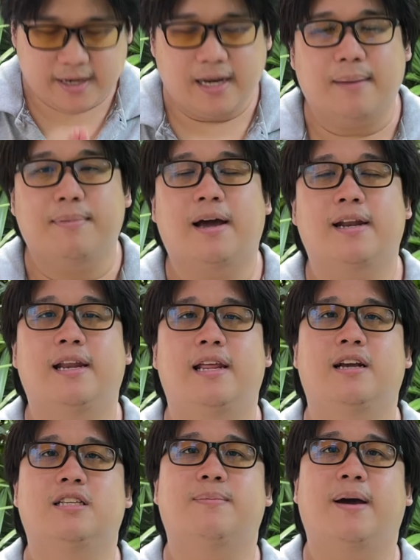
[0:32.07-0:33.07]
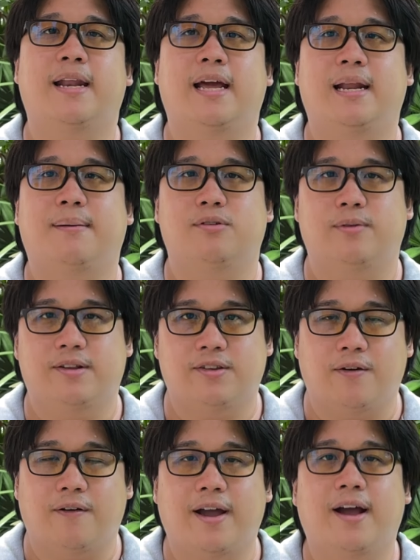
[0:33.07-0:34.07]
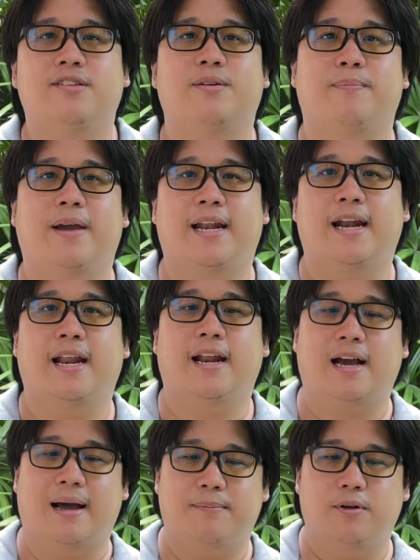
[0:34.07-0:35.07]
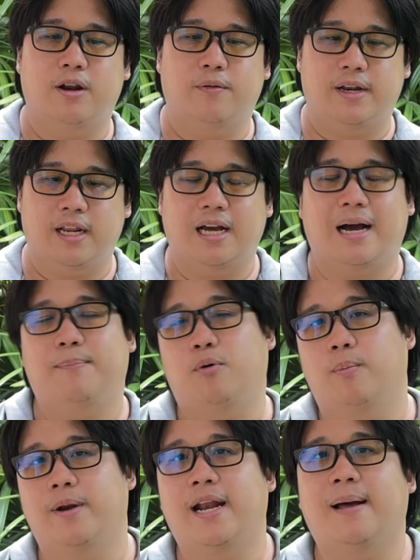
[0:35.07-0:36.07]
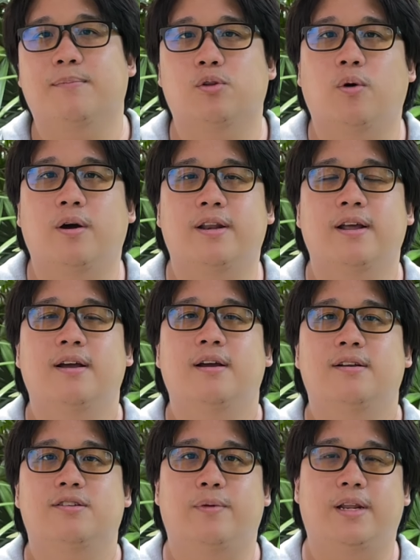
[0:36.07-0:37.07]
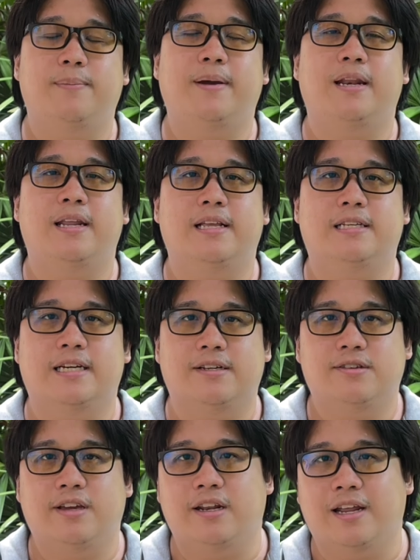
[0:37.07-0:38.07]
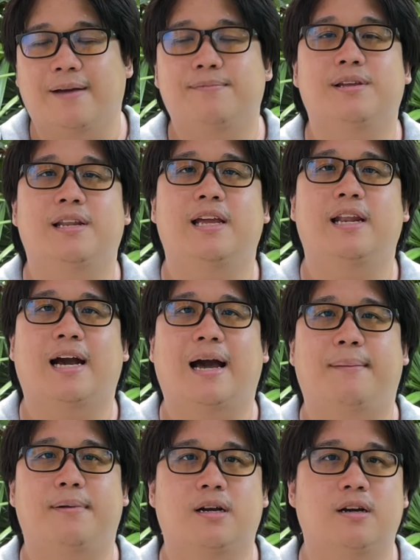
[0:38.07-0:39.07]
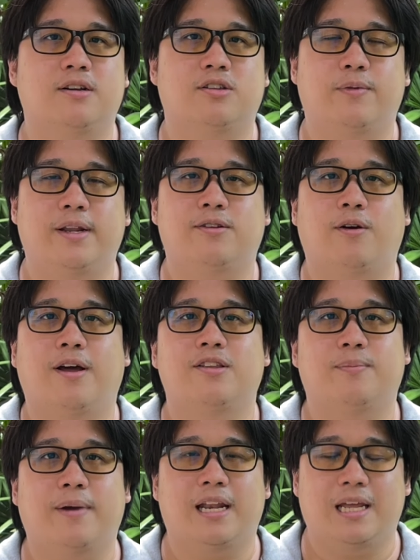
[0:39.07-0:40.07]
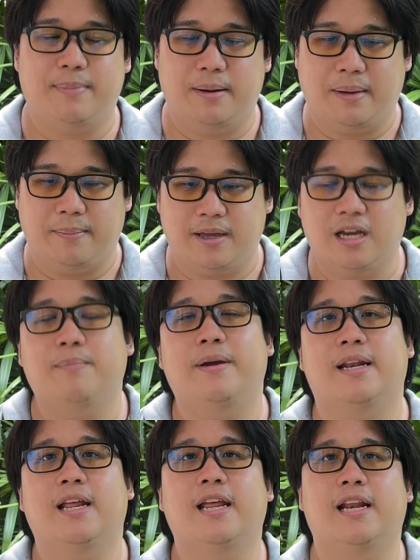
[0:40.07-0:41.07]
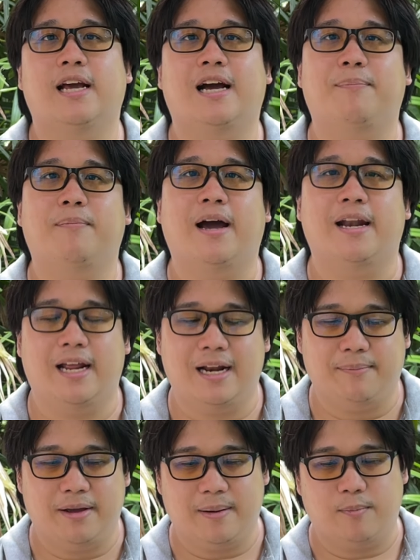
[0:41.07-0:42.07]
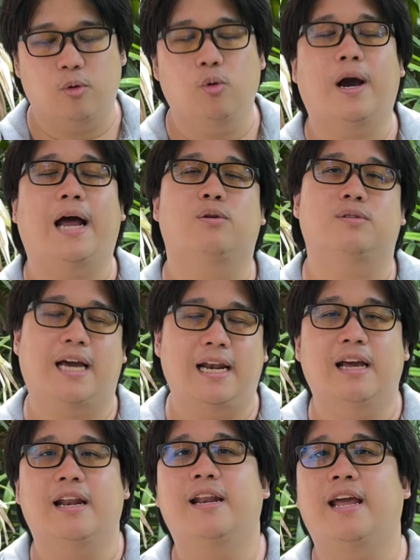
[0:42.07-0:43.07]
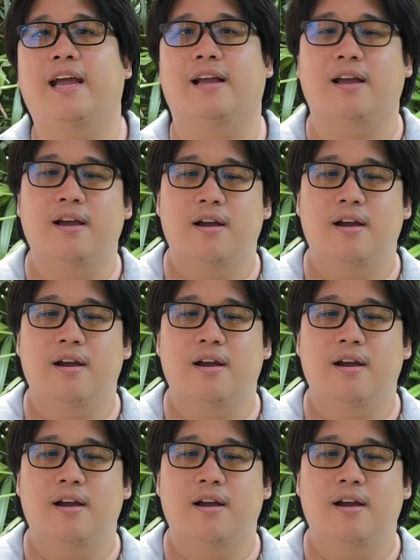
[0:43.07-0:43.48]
นนี้นะครับทางดีลิงก็จะมาแนะนำสวิตช์ 250 เมตรนั่นเองนะครับโดยในวันนี้นะครับผมได้นำตัวสวิตช์ที่เป็น DGS F Series นะครับนั่นก็คือสวิตช์ 250 เมตรที่เป็นแบบกิกะบิตนั่นเองนะครับมาแนะนำให้กับคุณลูกค้าทุกท่านเลยนั่นเอง